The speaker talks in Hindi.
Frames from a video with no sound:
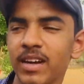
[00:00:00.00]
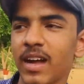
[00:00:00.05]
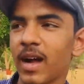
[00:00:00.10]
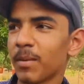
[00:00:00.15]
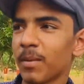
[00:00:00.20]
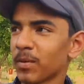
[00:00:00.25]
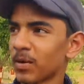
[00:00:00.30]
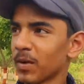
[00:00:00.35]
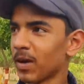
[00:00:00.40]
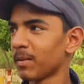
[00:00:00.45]
पर
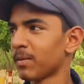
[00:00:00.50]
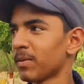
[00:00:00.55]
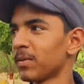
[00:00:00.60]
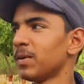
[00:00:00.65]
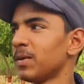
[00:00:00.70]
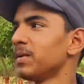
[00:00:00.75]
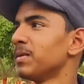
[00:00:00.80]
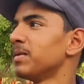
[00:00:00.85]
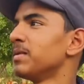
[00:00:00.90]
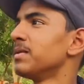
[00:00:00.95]
आपको
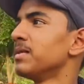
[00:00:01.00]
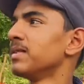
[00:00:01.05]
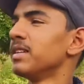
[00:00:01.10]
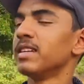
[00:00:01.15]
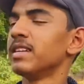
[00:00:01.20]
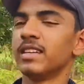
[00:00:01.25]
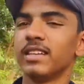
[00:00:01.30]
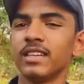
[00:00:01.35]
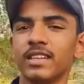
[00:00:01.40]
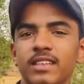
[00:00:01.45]
आपको
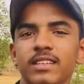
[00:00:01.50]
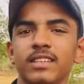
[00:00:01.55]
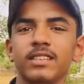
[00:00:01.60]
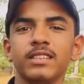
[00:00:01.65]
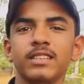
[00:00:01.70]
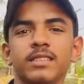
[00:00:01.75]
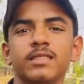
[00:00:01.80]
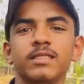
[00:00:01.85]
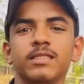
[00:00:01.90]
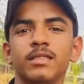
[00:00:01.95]

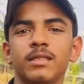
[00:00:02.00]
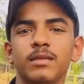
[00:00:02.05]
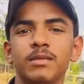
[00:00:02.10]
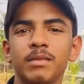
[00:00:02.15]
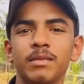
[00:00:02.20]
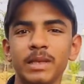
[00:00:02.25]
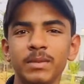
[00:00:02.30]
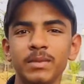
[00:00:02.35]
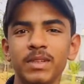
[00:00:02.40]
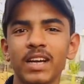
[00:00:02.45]

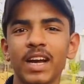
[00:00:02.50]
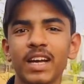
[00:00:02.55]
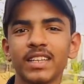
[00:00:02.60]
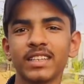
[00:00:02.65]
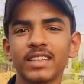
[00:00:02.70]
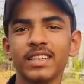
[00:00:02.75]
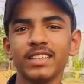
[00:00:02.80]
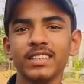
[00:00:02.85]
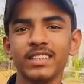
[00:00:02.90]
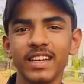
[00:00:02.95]
व्यू
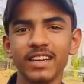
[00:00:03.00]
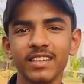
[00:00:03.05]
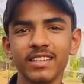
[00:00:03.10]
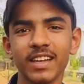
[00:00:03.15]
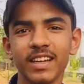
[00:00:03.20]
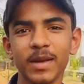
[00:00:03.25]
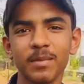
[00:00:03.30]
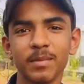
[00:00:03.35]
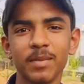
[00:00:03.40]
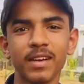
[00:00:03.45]
दिखाते हैं जैन
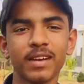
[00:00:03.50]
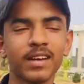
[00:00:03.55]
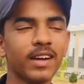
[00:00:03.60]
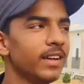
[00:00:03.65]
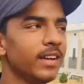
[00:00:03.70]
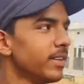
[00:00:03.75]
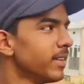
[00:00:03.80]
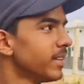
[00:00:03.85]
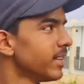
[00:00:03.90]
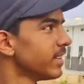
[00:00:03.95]
टेंपल
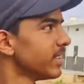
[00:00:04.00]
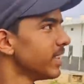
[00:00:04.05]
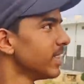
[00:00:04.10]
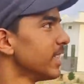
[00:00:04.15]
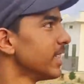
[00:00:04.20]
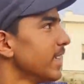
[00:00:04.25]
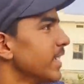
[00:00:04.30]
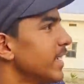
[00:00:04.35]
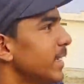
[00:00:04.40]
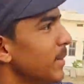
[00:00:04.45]
का ये
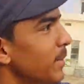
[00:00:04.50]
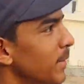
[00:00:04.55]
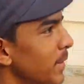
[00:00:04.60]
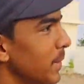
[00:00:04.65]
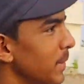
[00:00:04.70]
देखिए